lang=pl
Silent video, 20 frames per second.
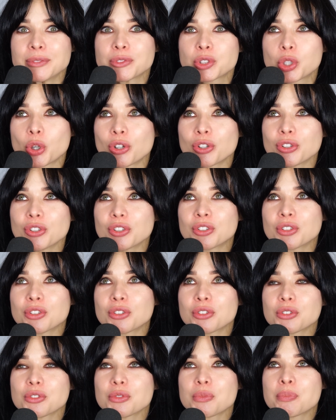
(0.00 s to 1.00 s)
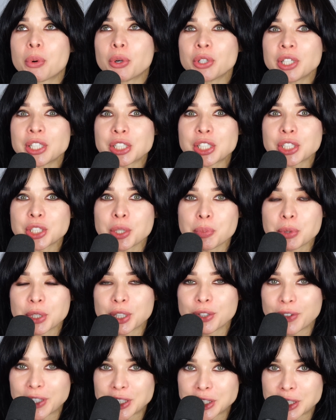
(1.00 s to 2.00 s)
to y, boję się, że
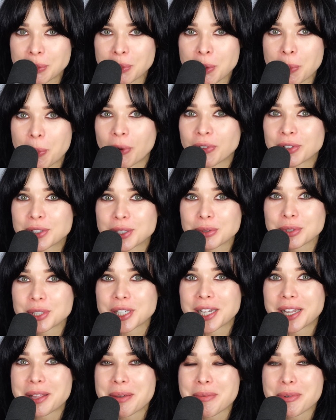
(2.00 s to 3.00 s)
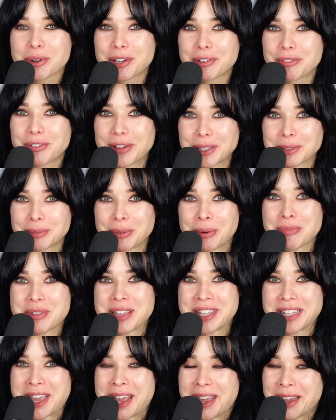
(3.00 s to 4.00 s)
przed wejściem mi powiedzą, że ja nie mogę wejść, bo,
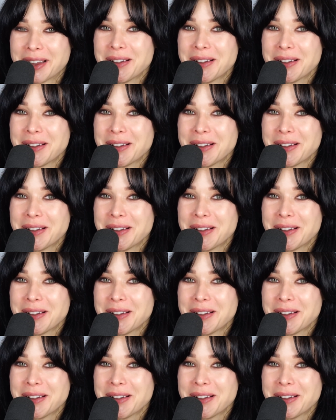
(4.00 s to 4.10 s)
mnie nie,